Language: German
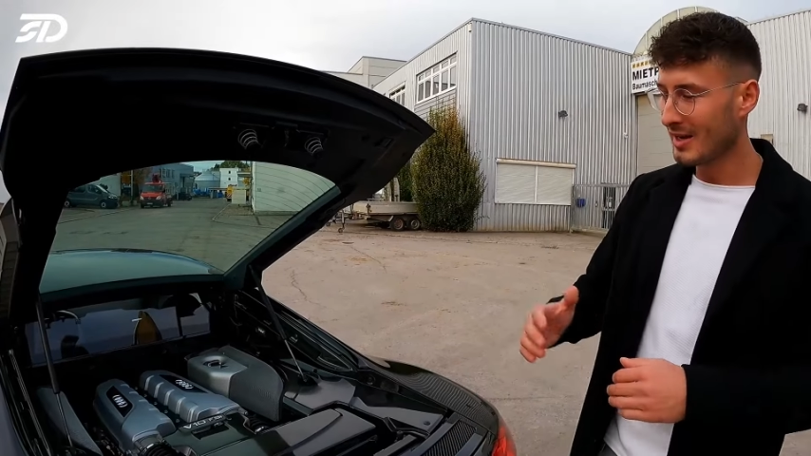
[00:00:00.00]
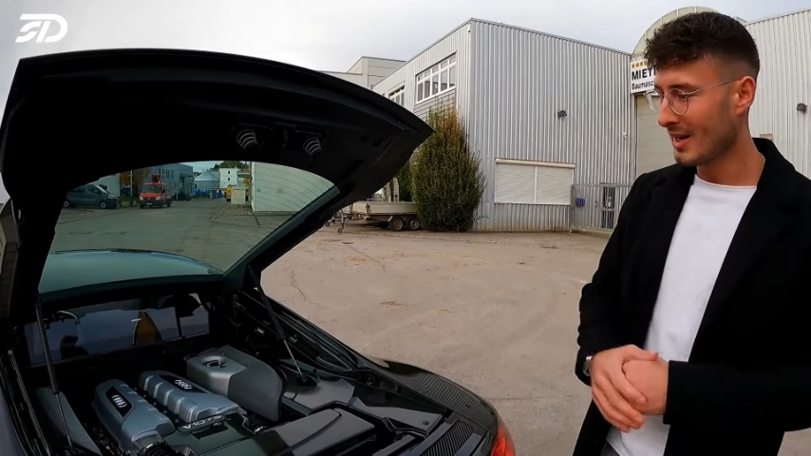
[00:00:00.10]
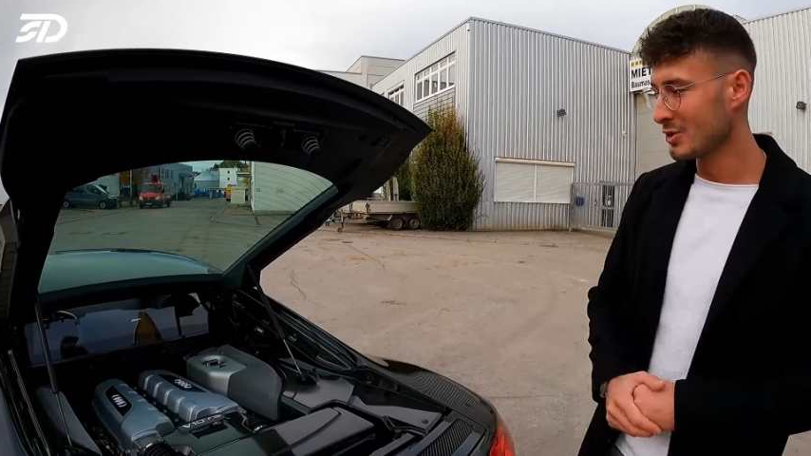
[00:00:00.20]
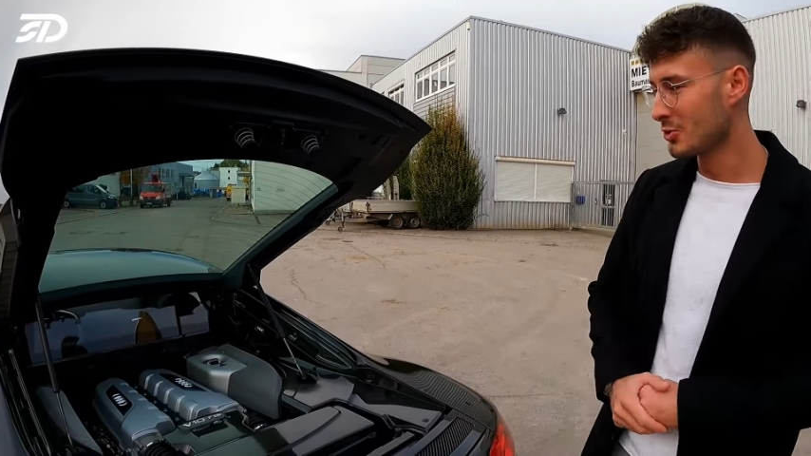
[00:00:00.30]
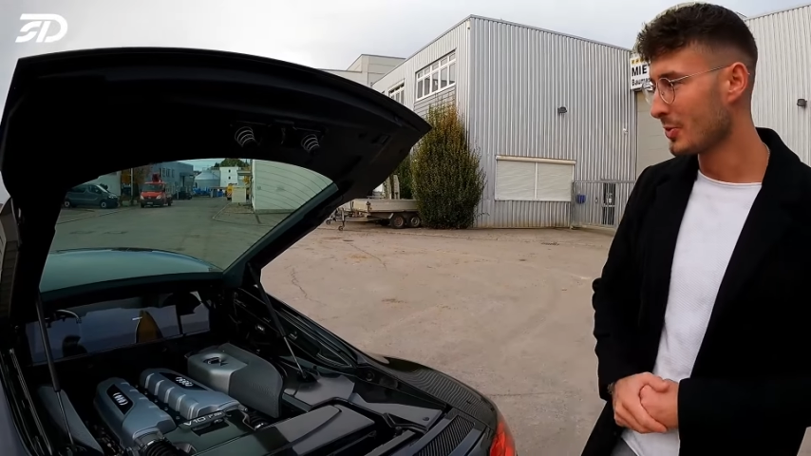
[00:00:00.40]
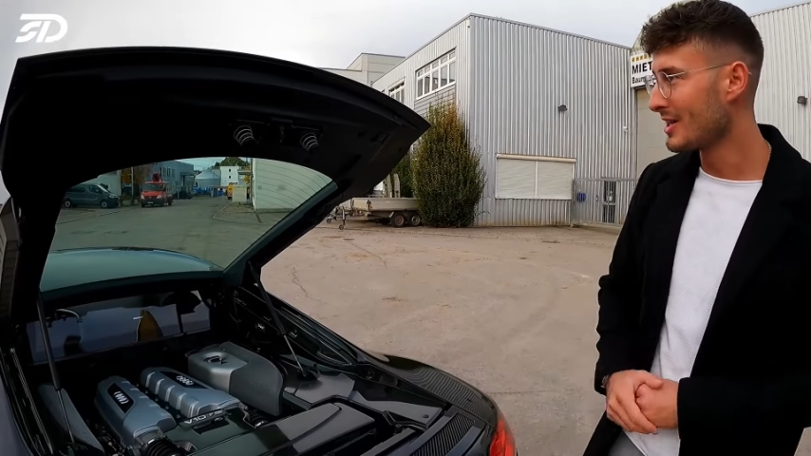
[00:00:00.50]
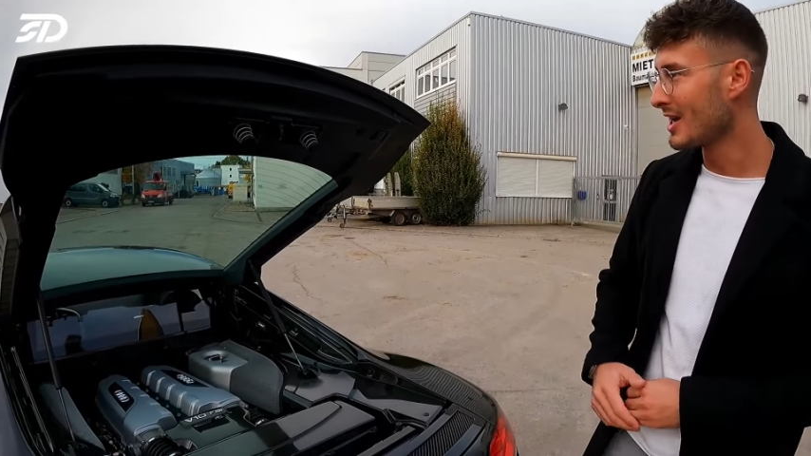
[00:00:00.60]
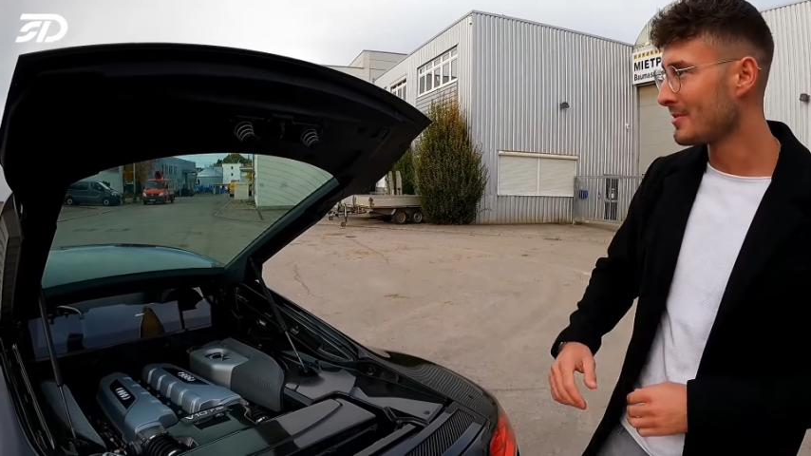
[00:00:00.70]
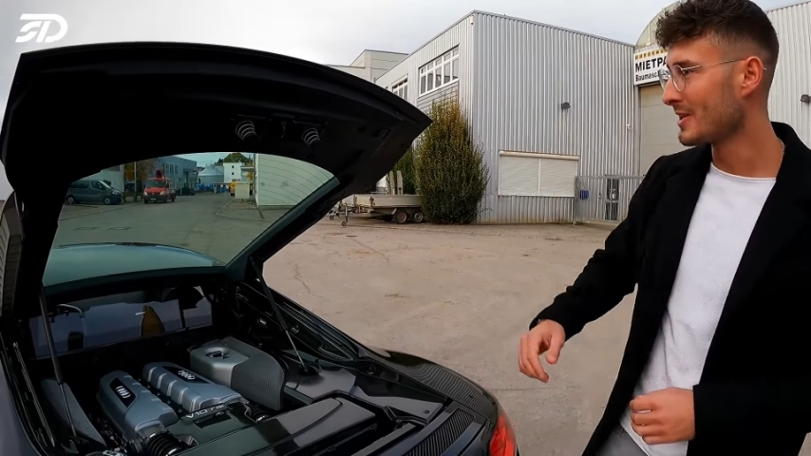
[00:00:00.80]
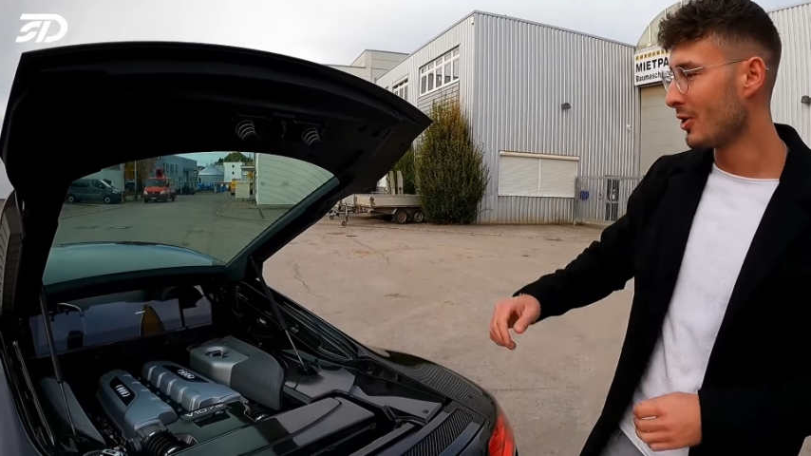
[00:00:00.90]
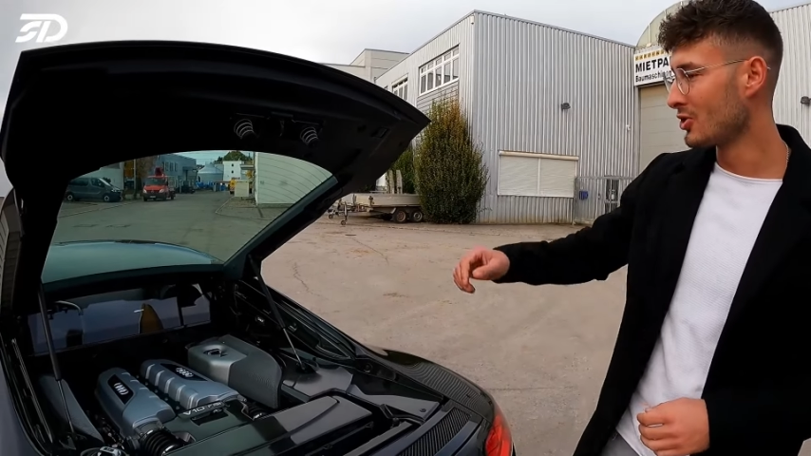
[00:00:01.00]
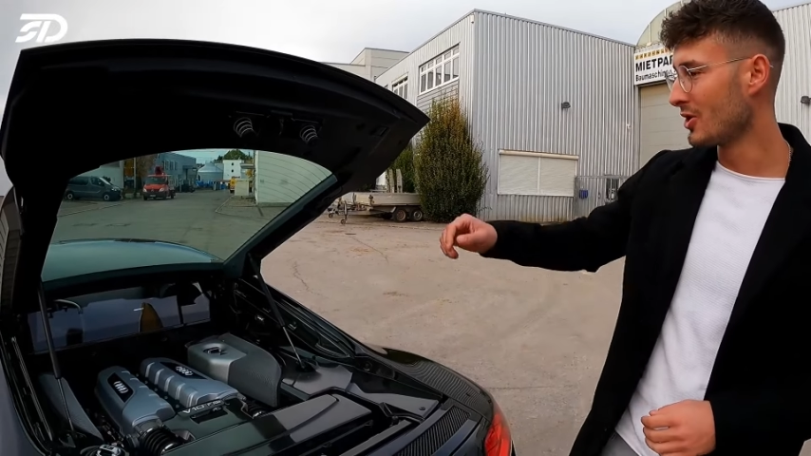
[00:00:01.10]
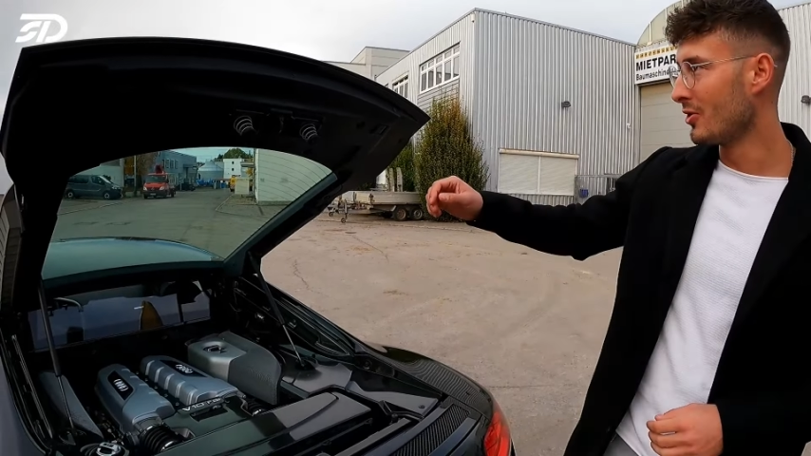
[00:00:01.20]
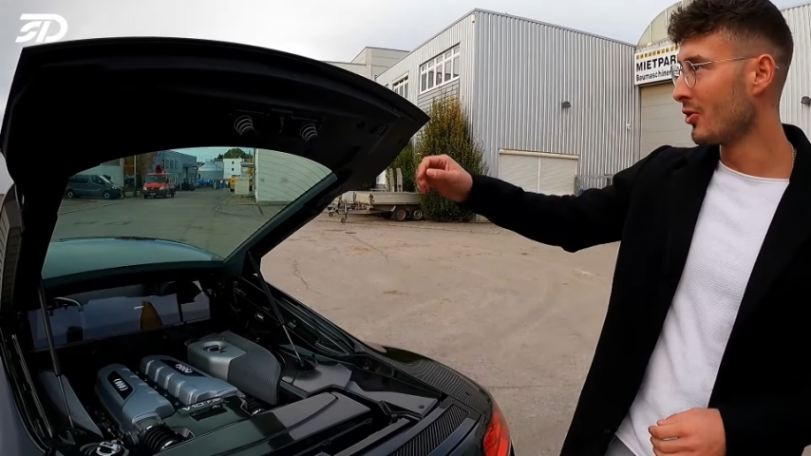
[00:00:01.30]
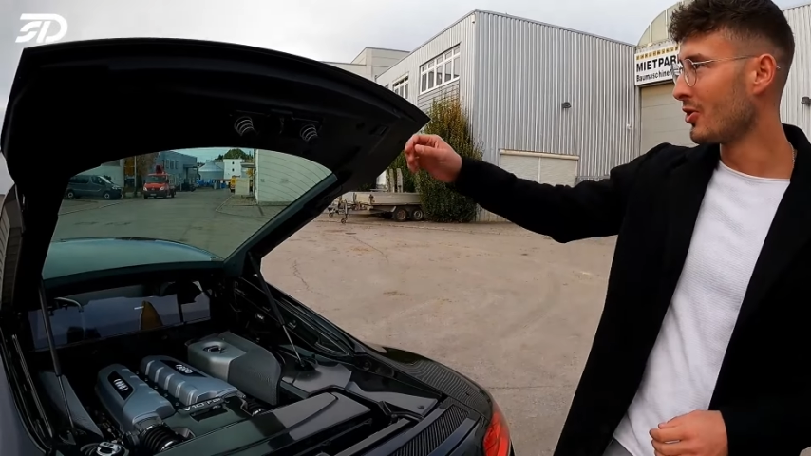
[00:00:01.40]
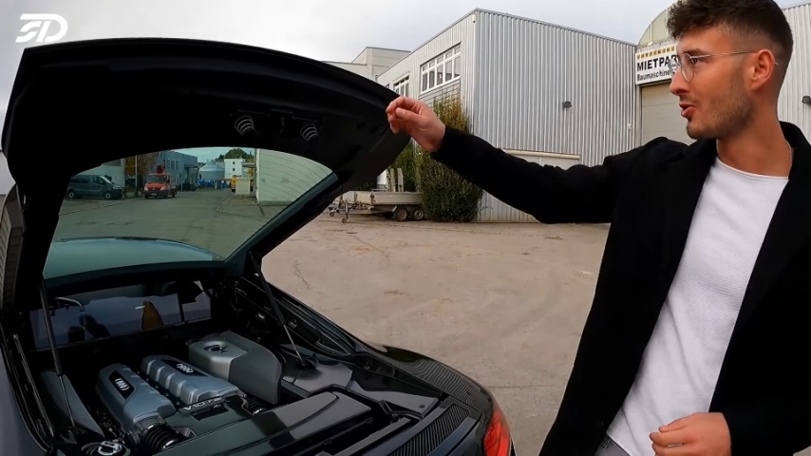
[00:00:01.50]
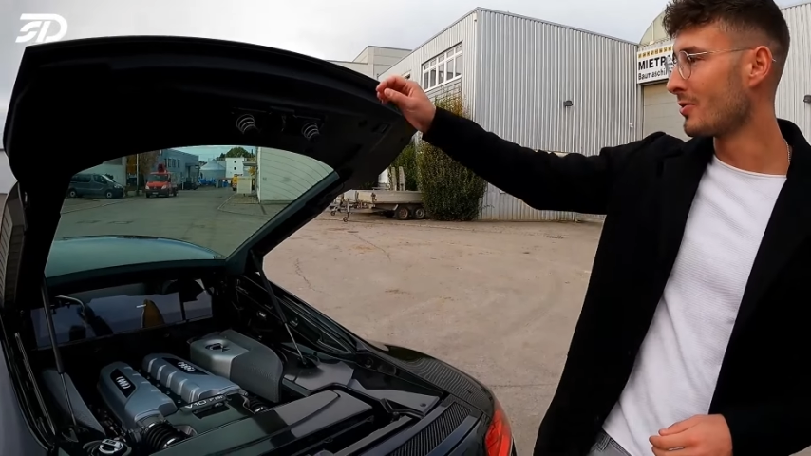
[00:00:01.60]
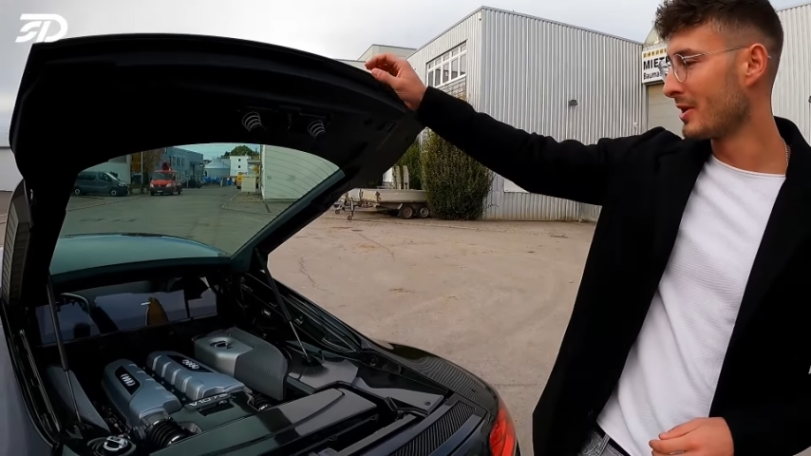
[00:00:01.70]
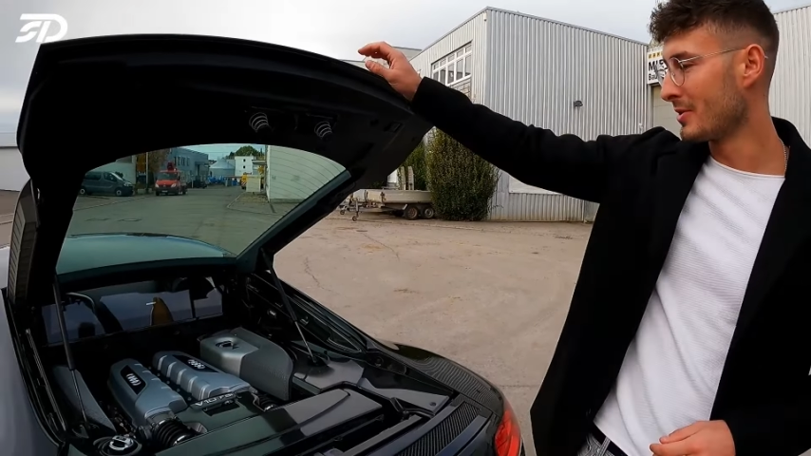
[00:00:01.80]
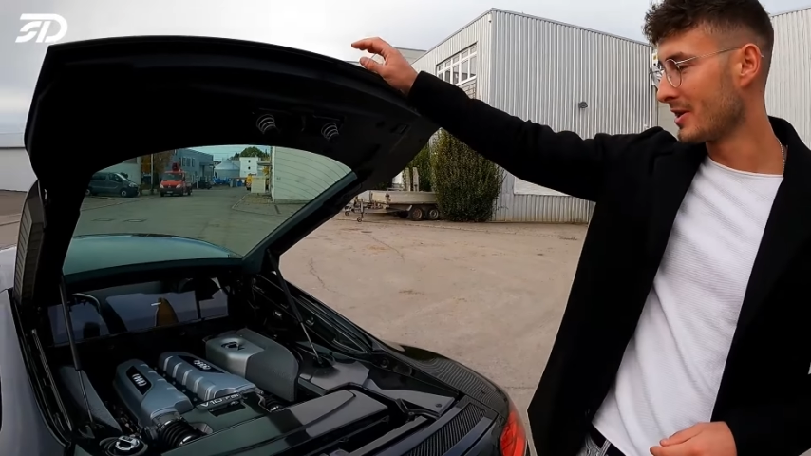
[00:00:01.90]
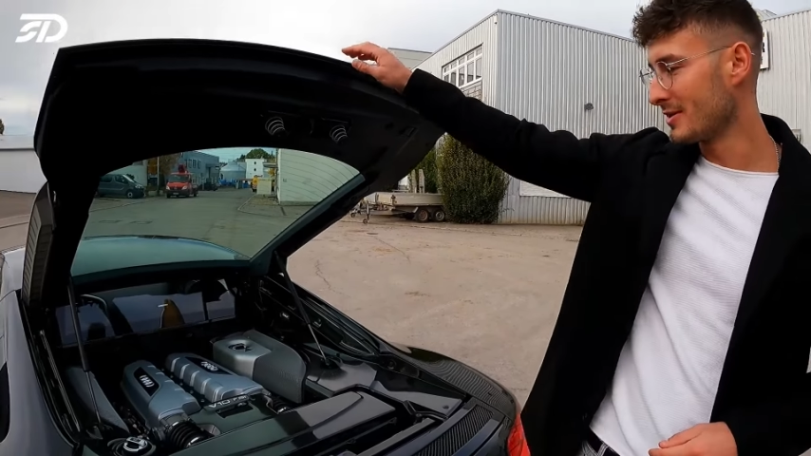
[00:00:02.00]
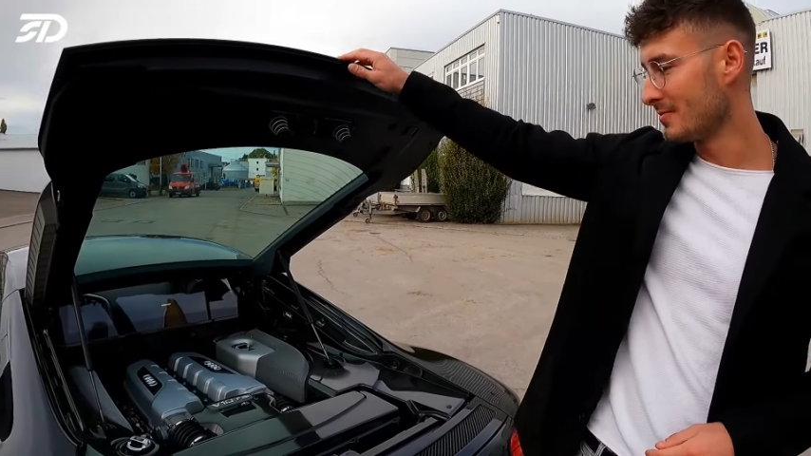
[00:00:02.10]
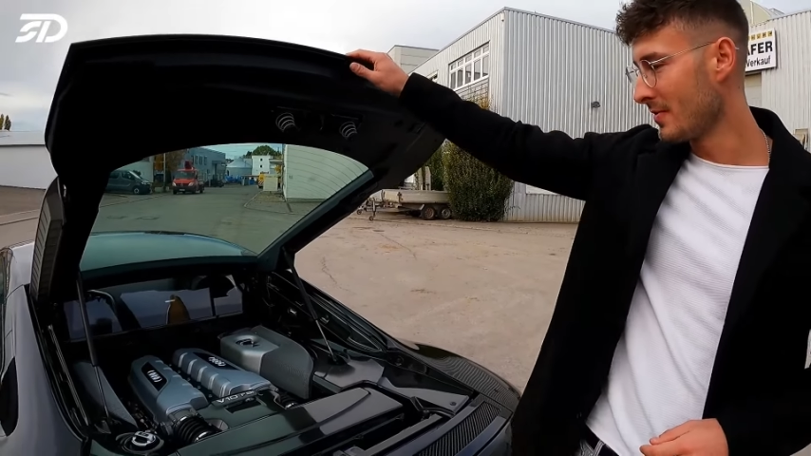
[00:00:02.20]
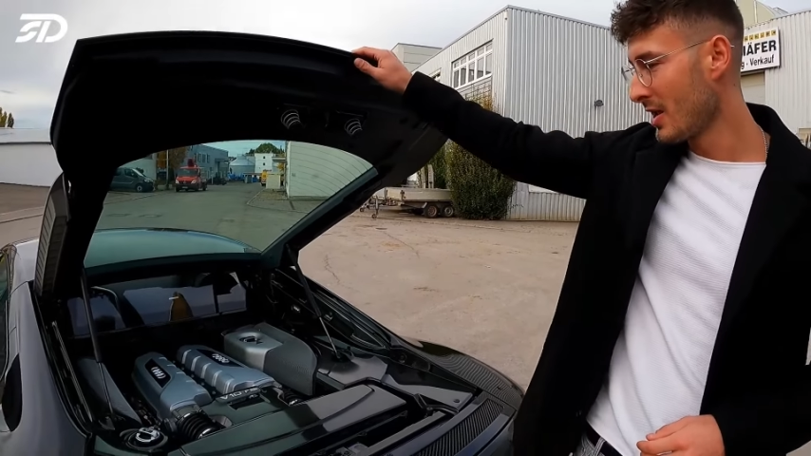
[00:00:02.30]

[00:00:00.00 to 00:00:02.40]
Also sprich, gab es da auch schon eine Neuerung bei dem Ganzen.